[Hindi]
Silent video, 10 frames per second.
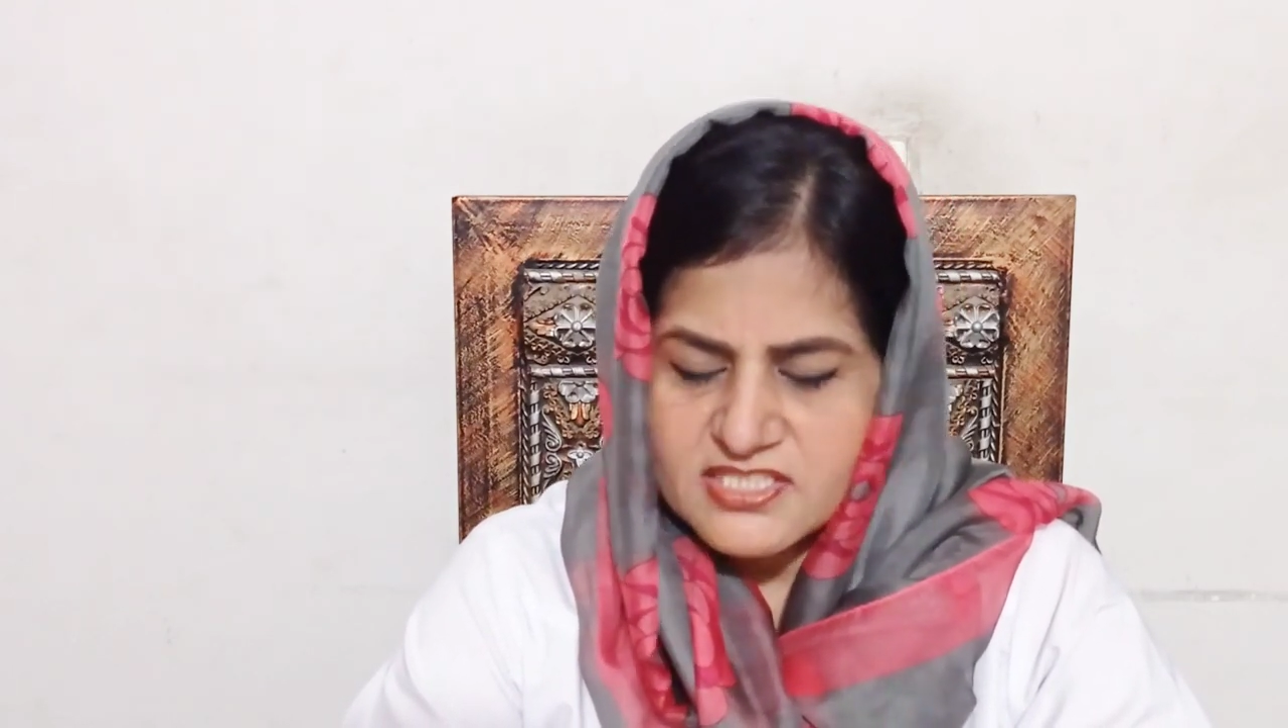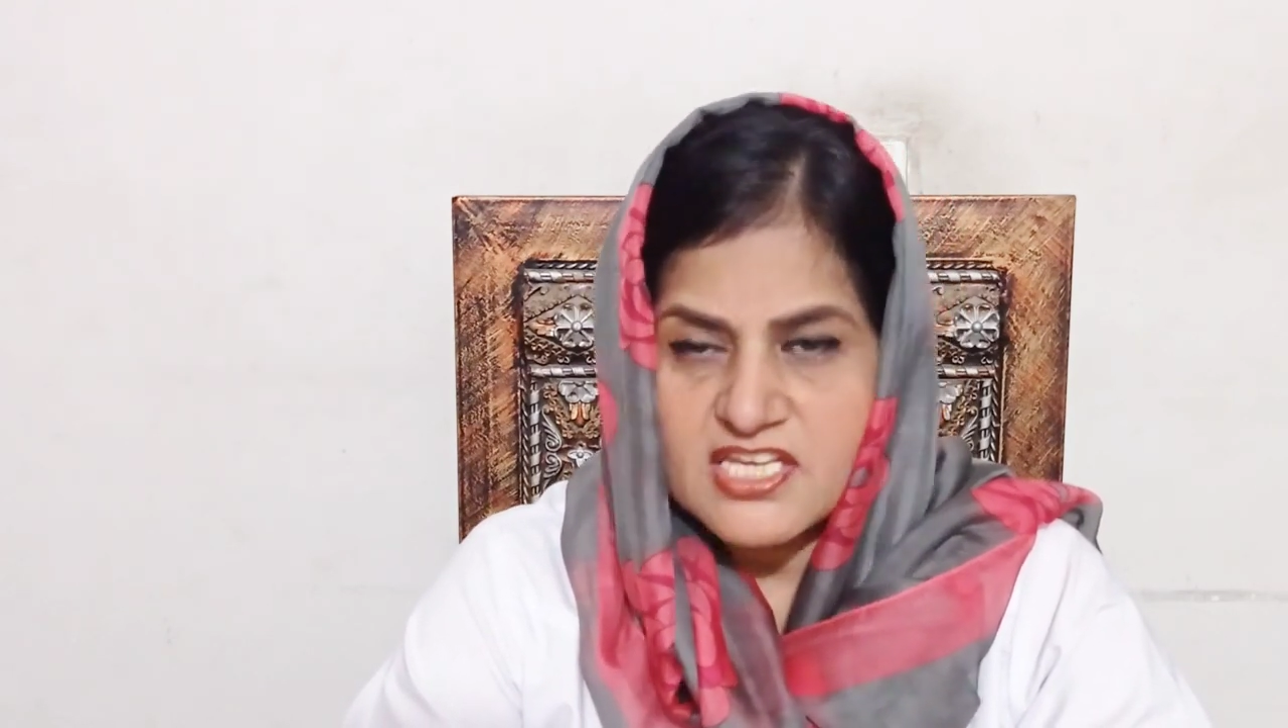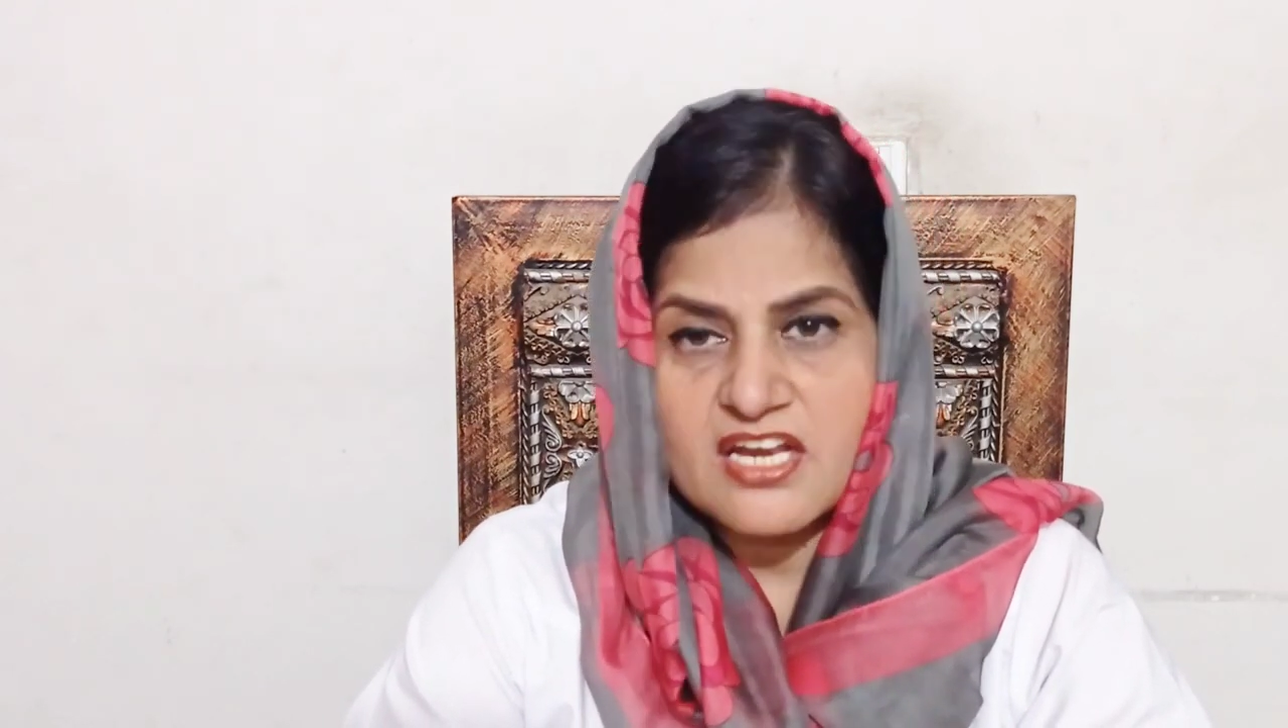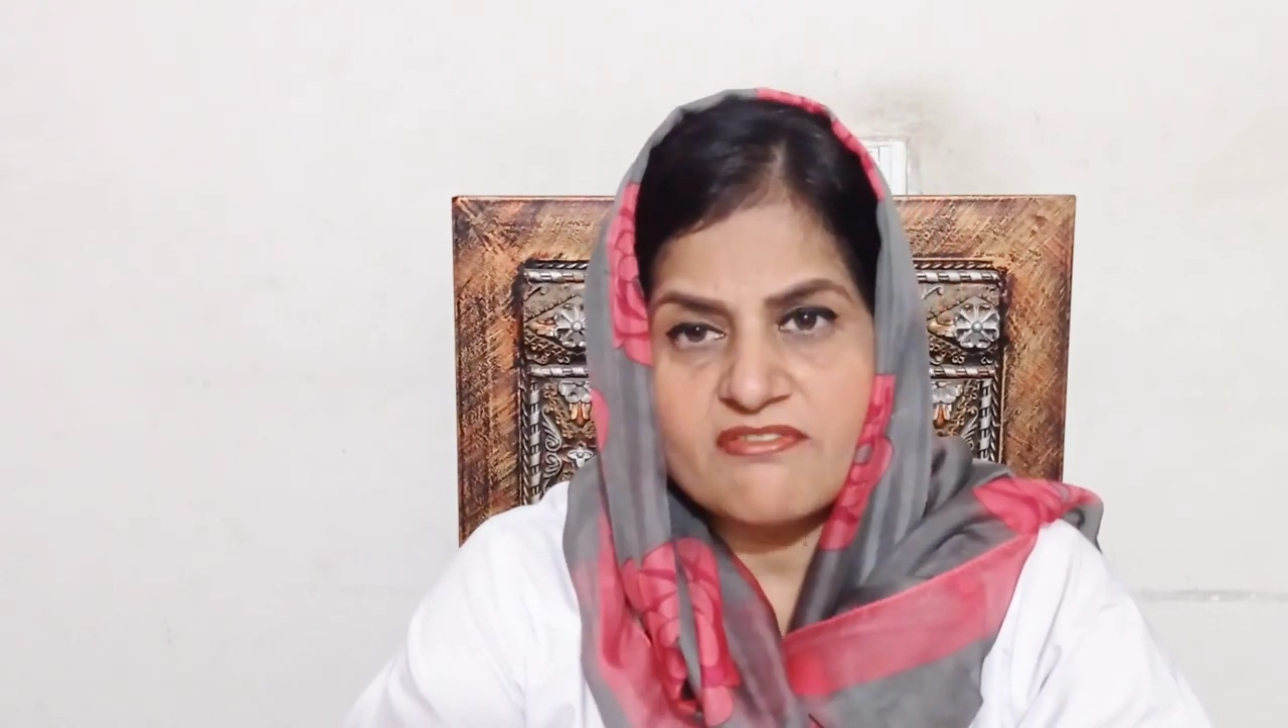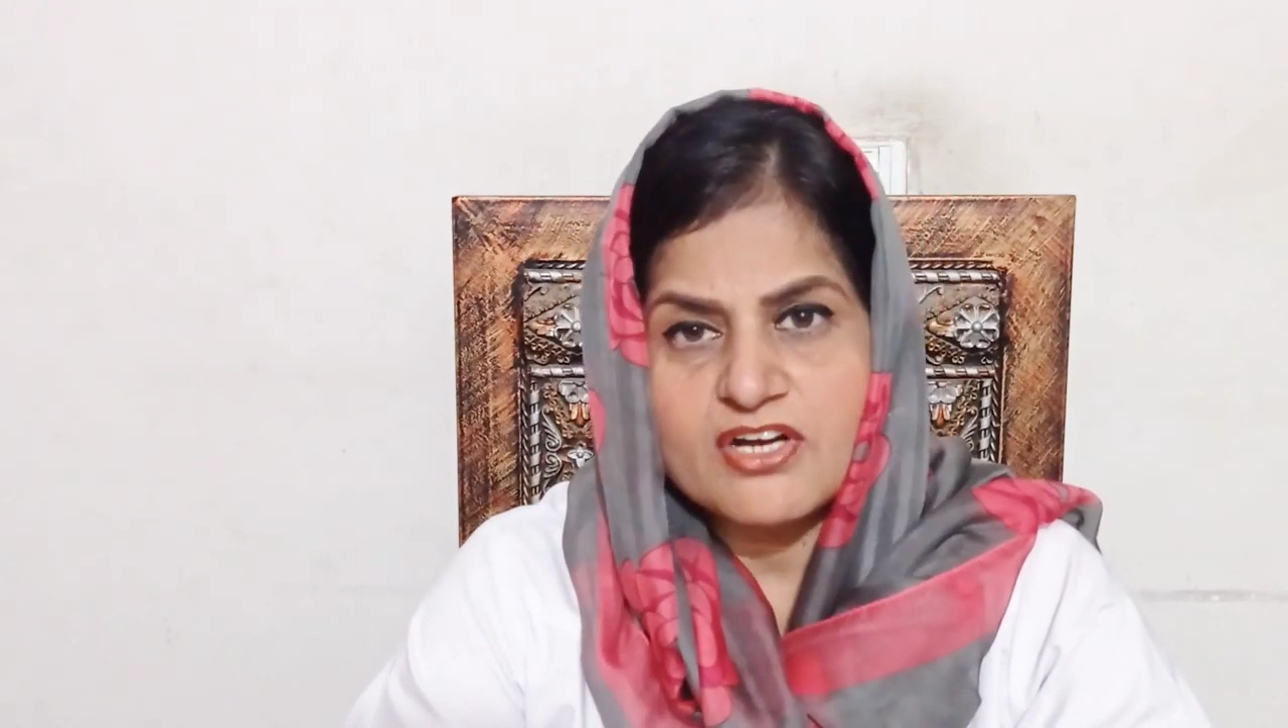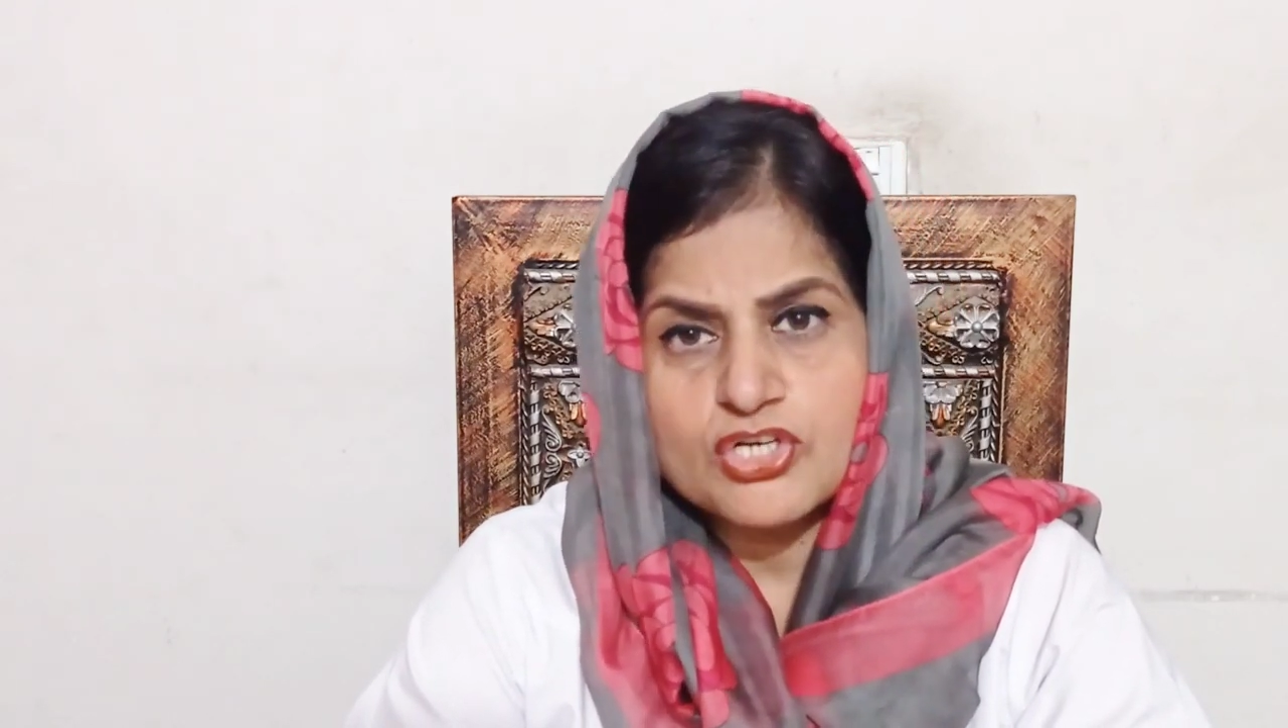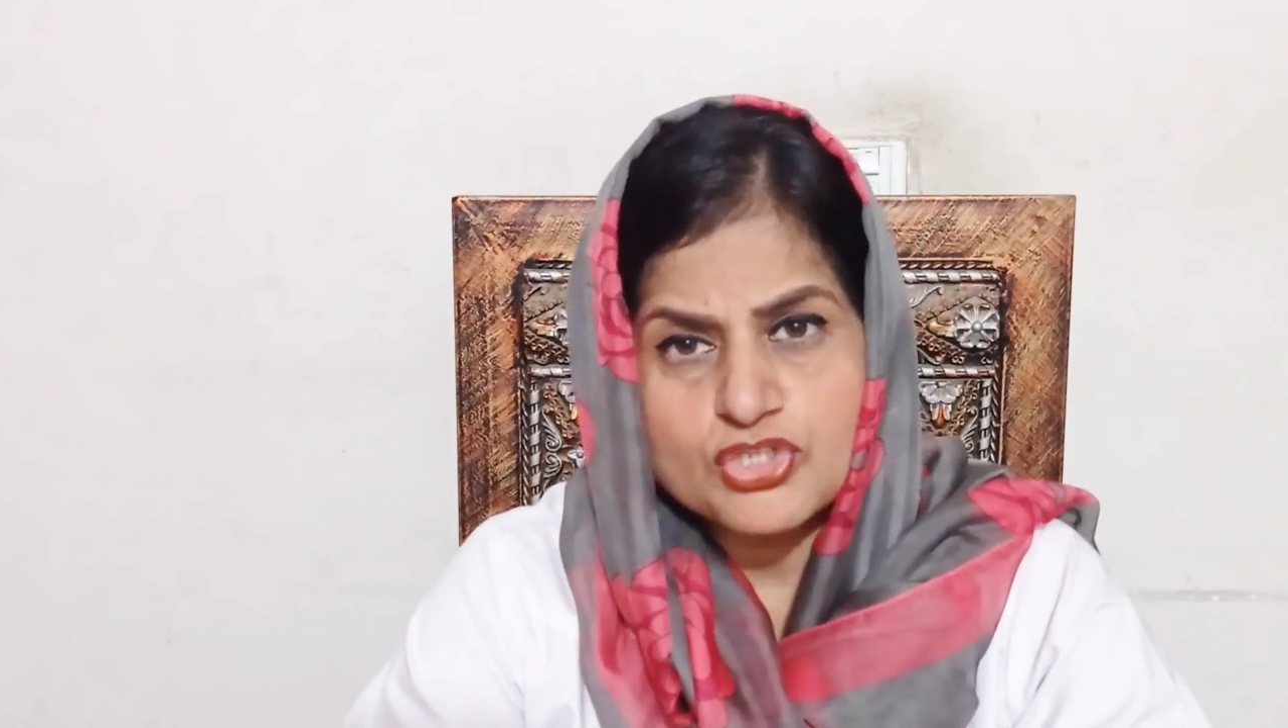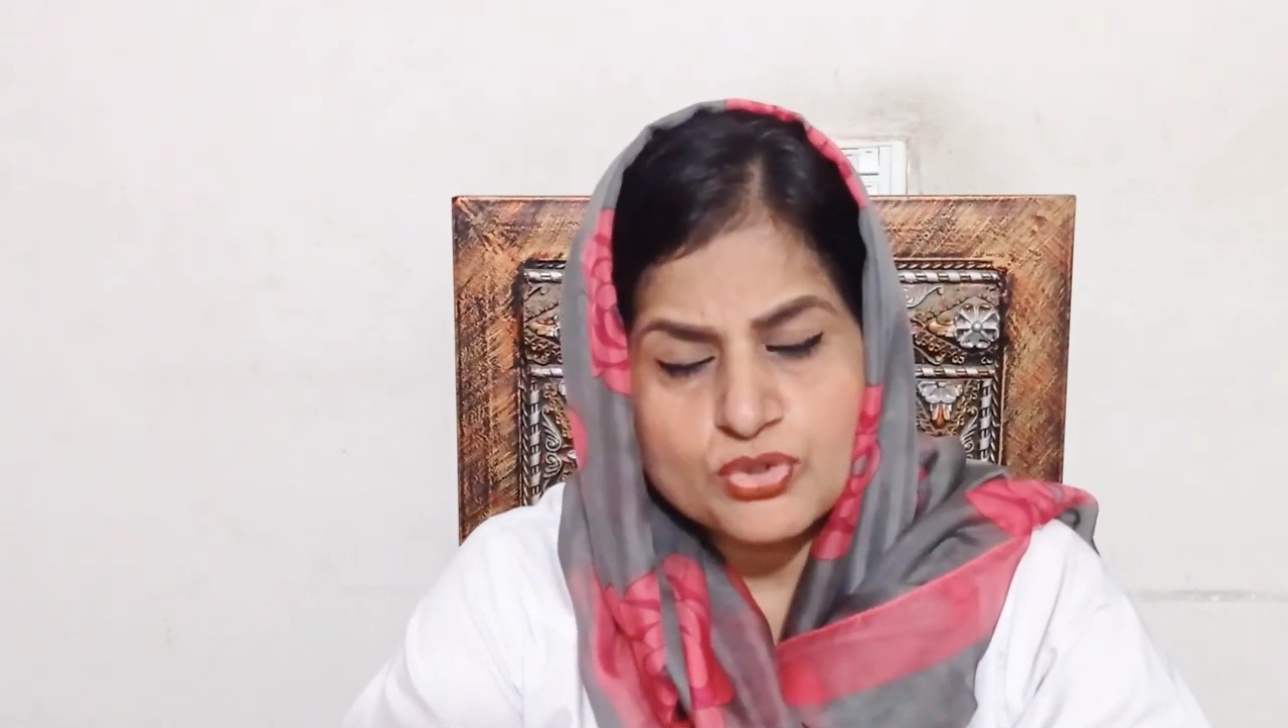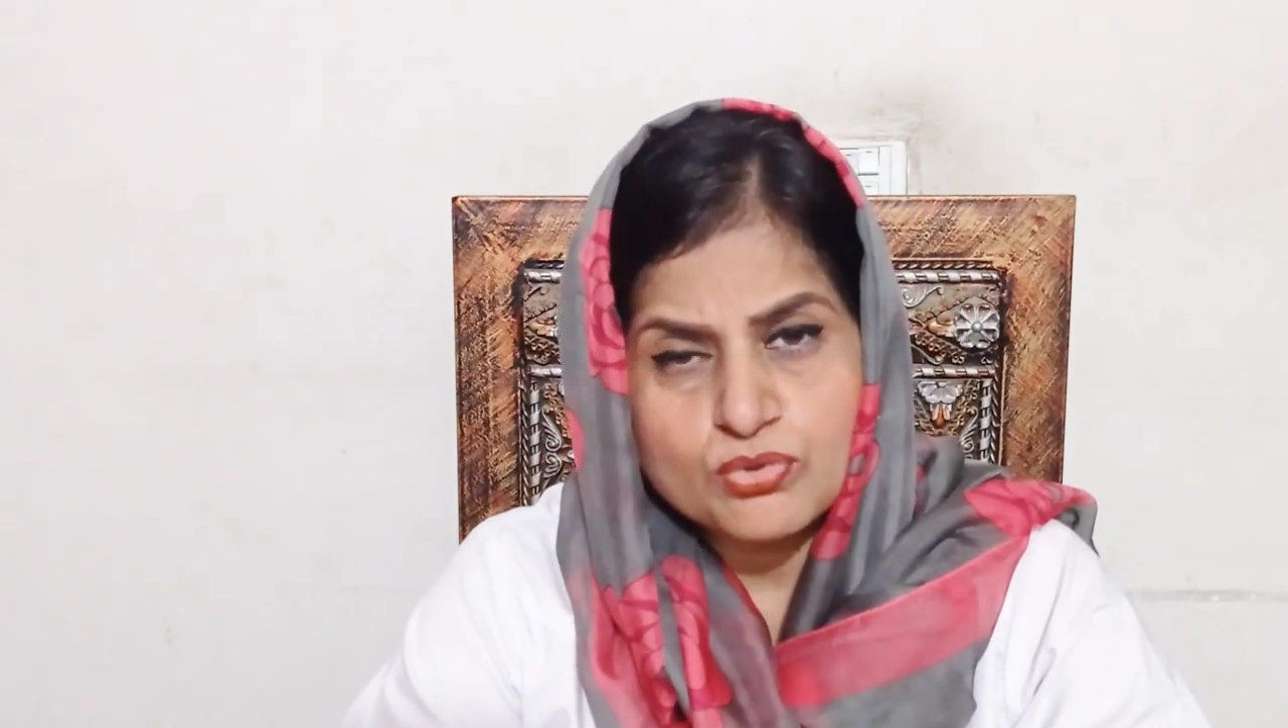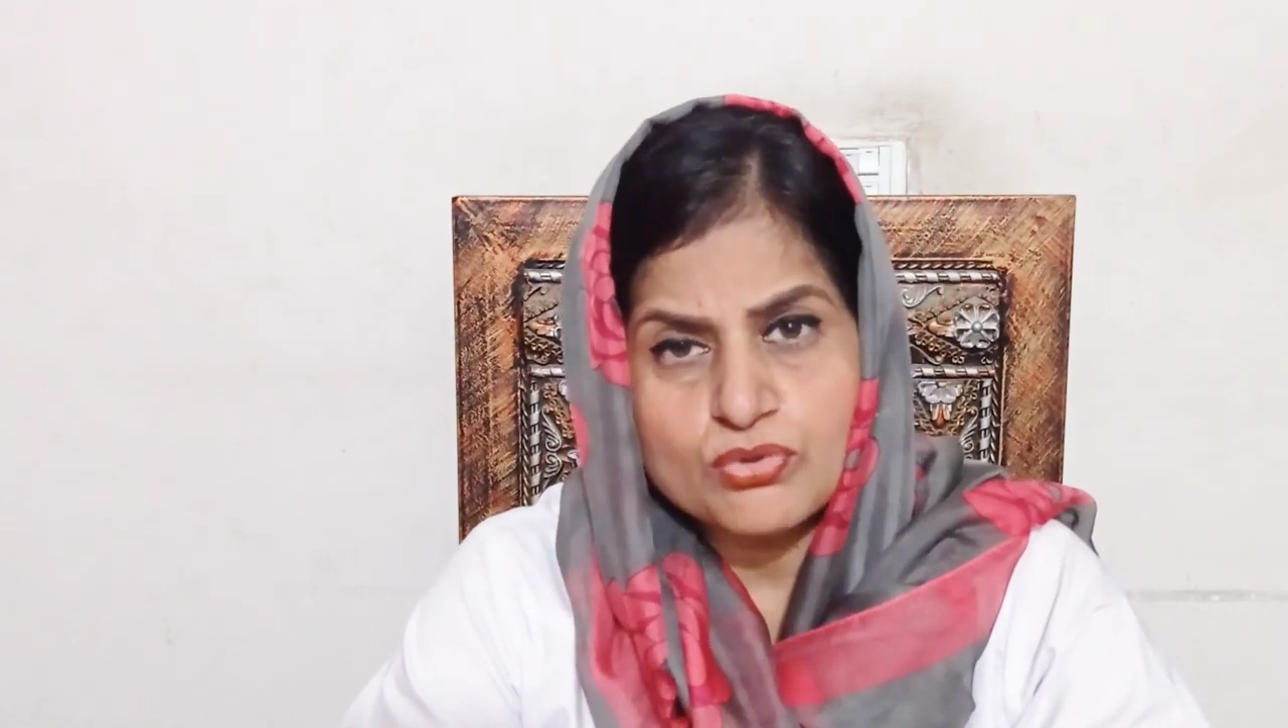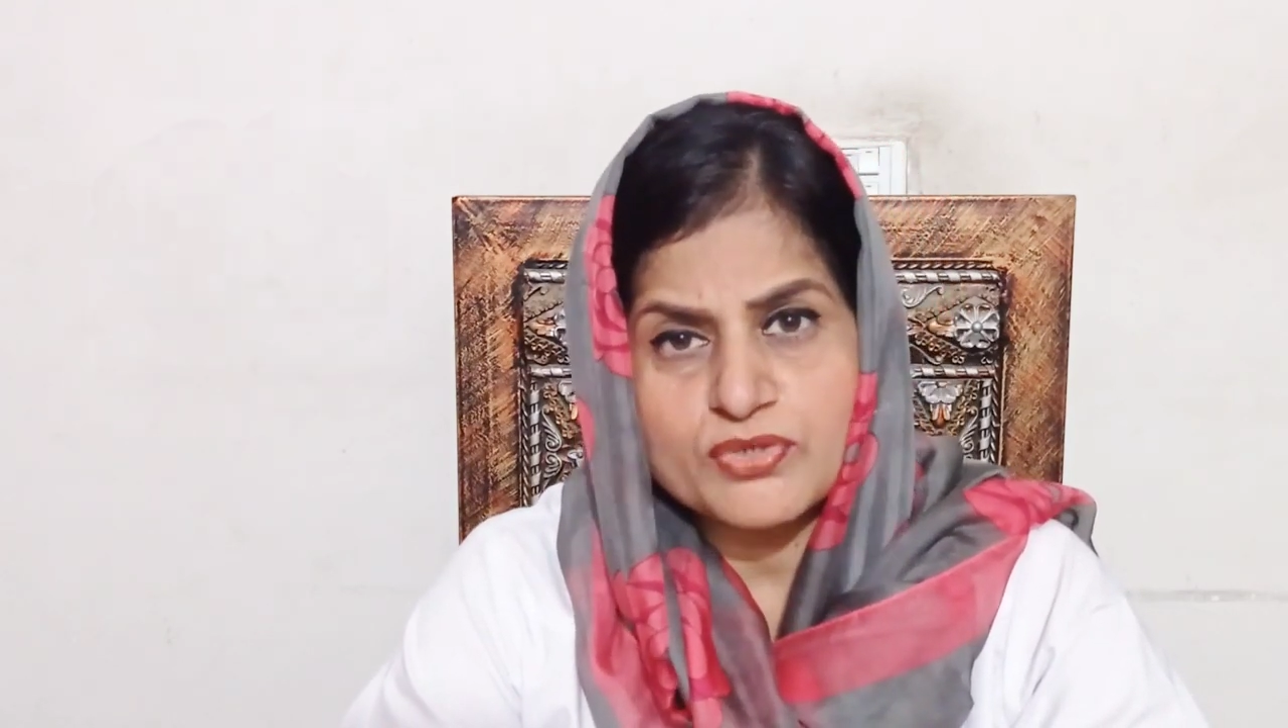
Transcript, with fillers: इसके अलावा खजूर